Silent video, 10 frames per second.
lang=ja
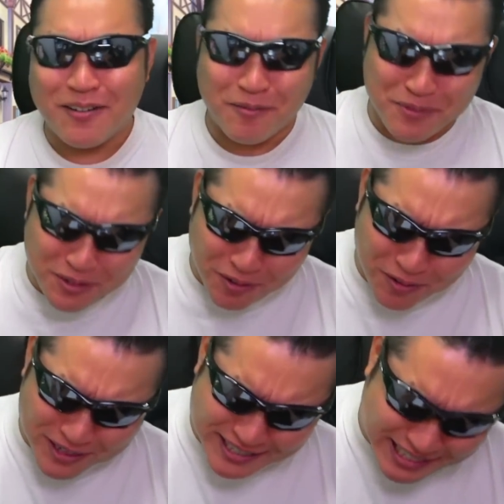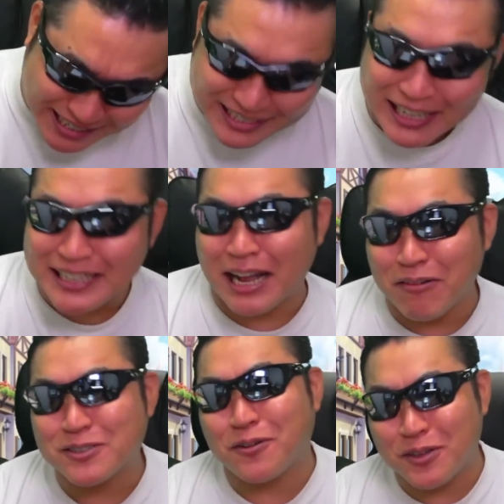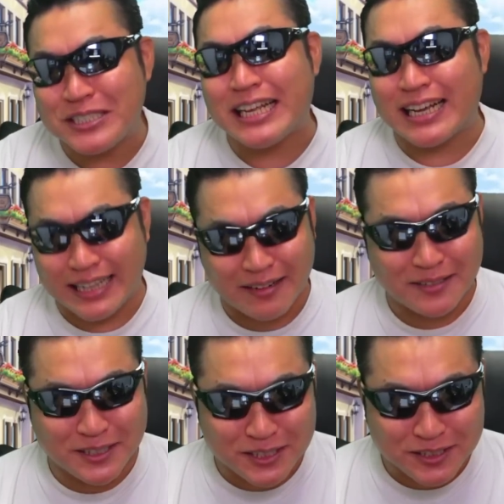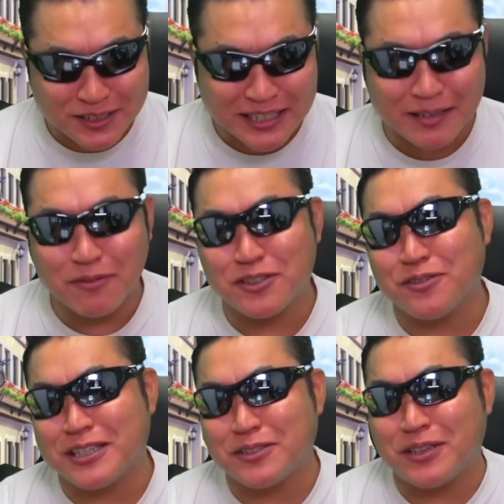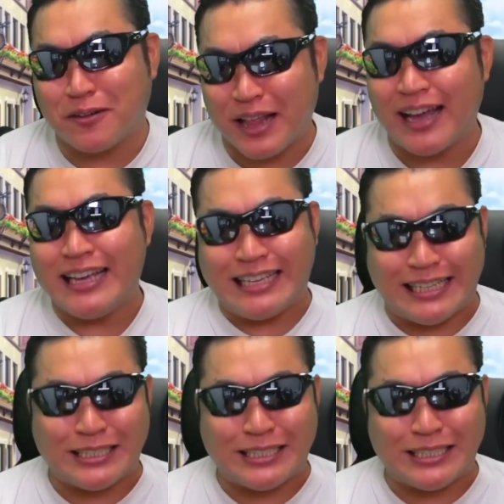こう無動をギタンギタンに倒すこと自体がね、普通に気持ち良さそうなので、